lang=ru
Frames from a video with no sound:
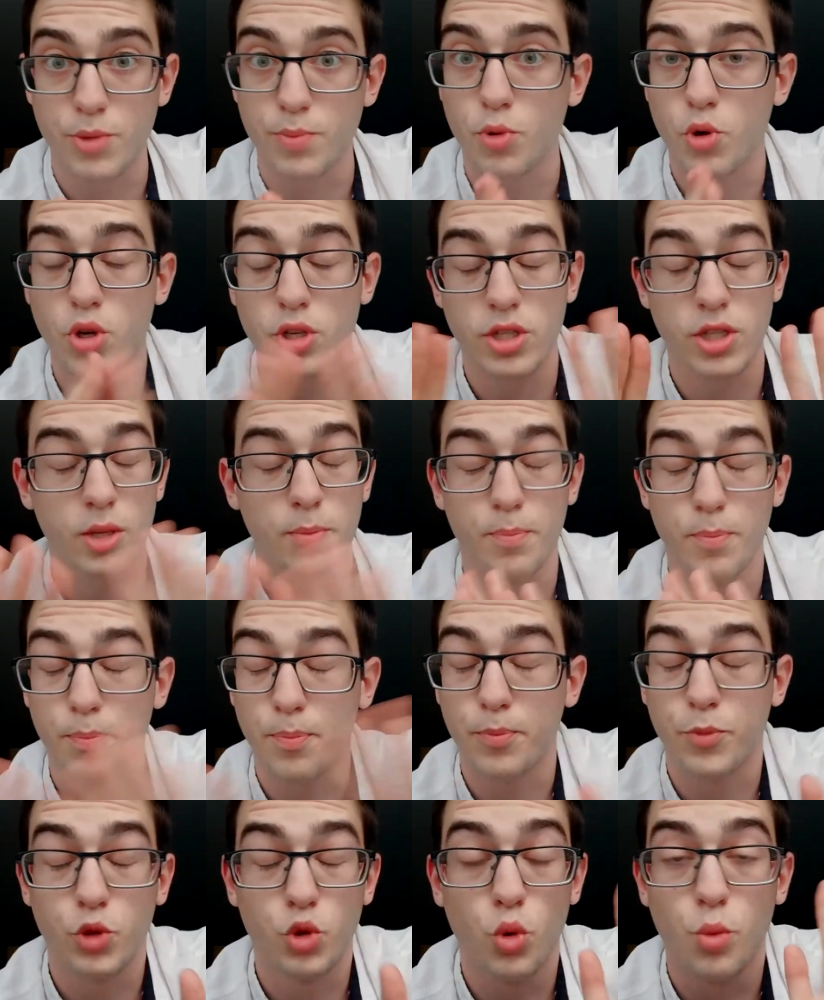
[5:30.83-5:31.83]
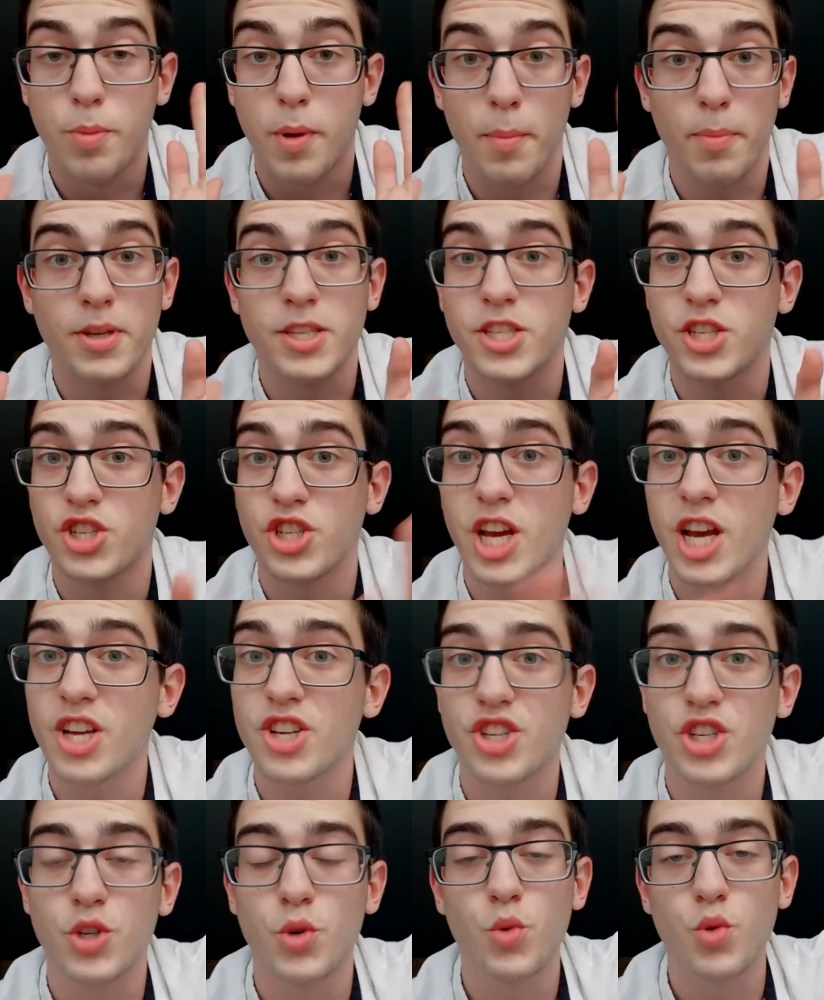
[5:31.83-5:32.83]
Просто тупо
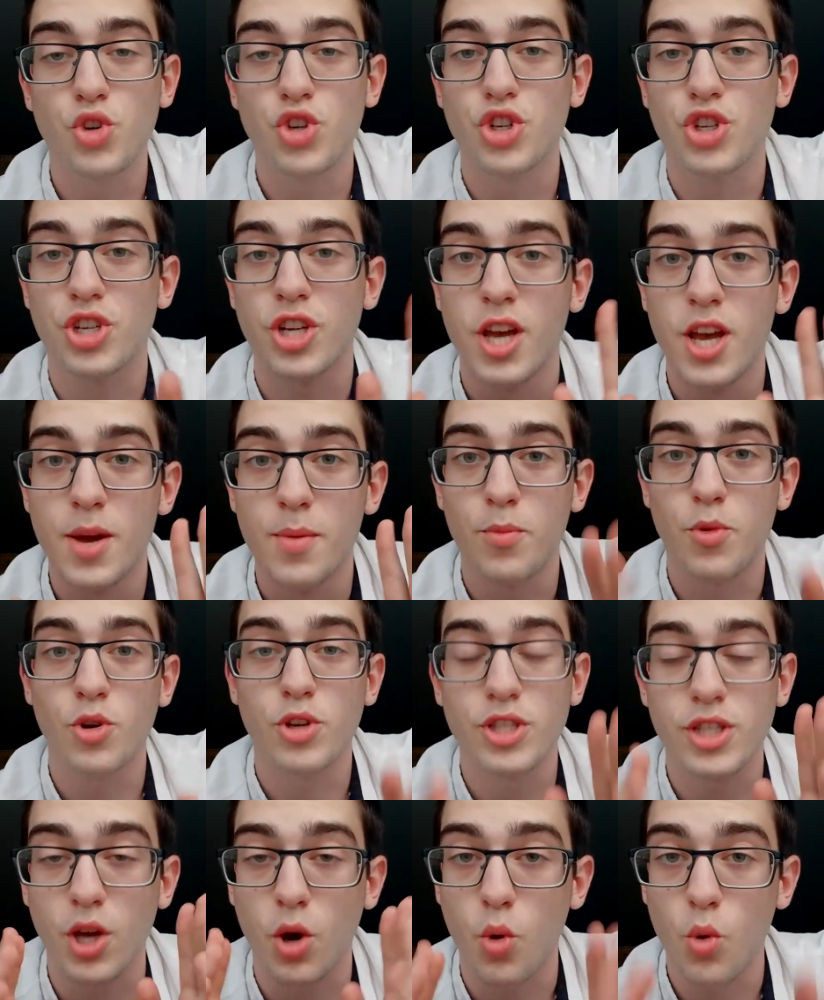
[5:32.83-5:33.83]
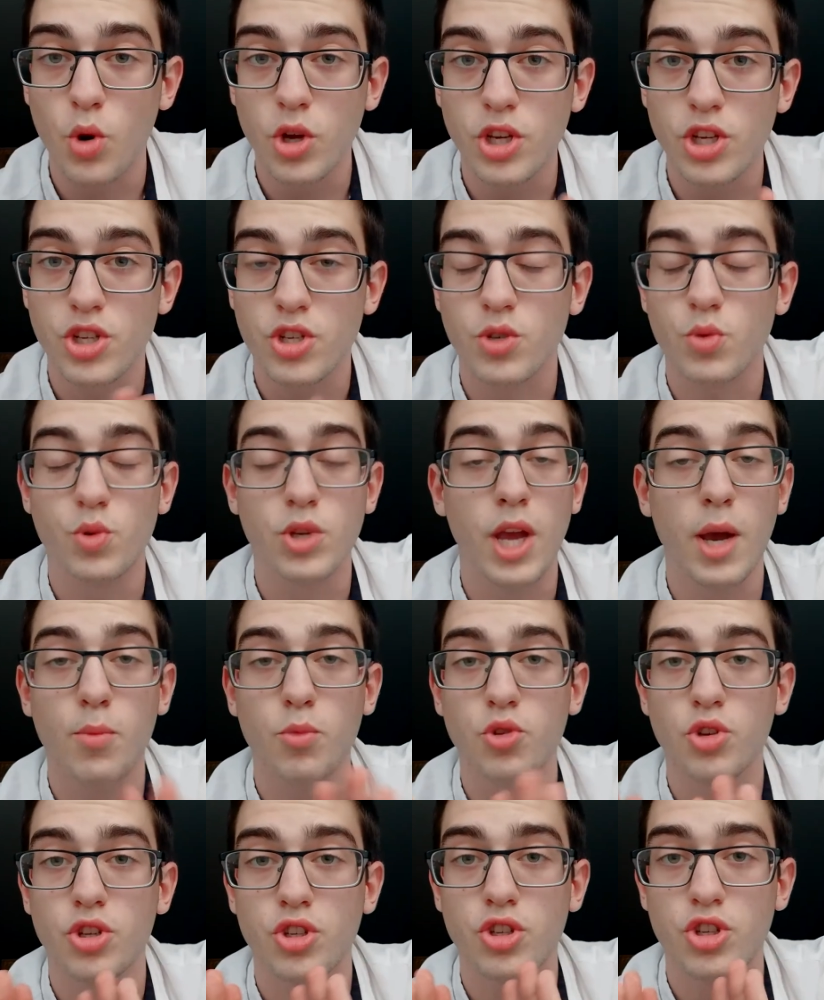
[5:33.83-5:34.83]
посещаешь, не учишь, просто ходишь, у тебя
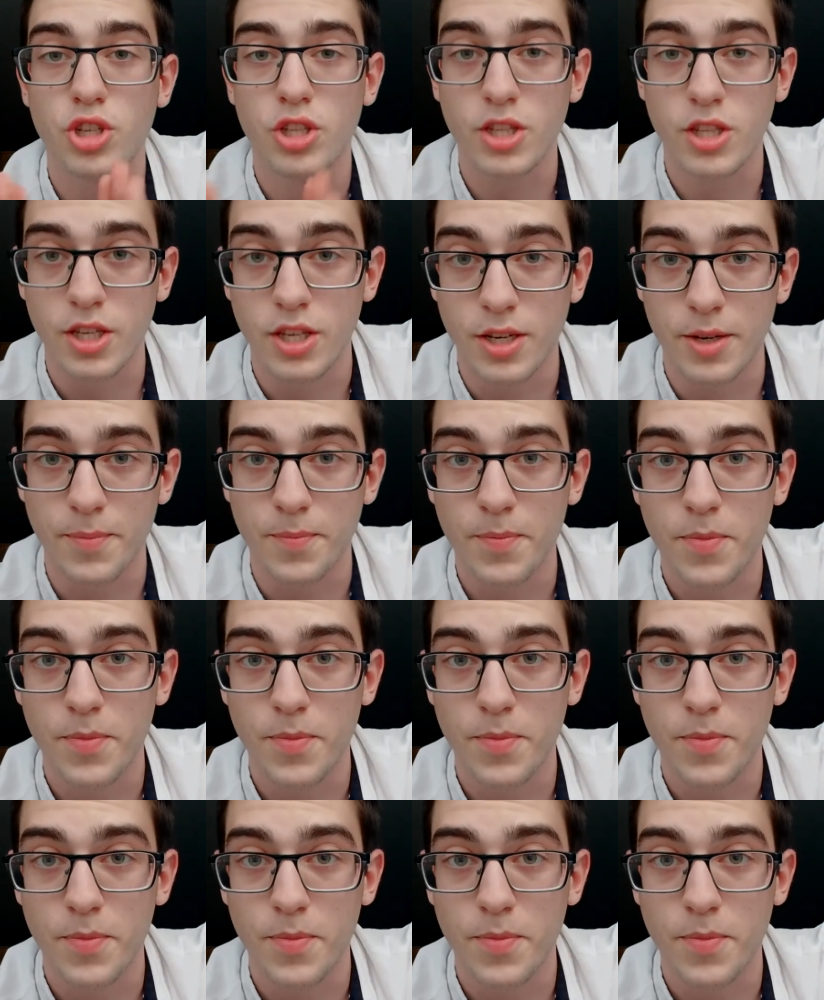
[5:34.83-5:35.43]
будет 4.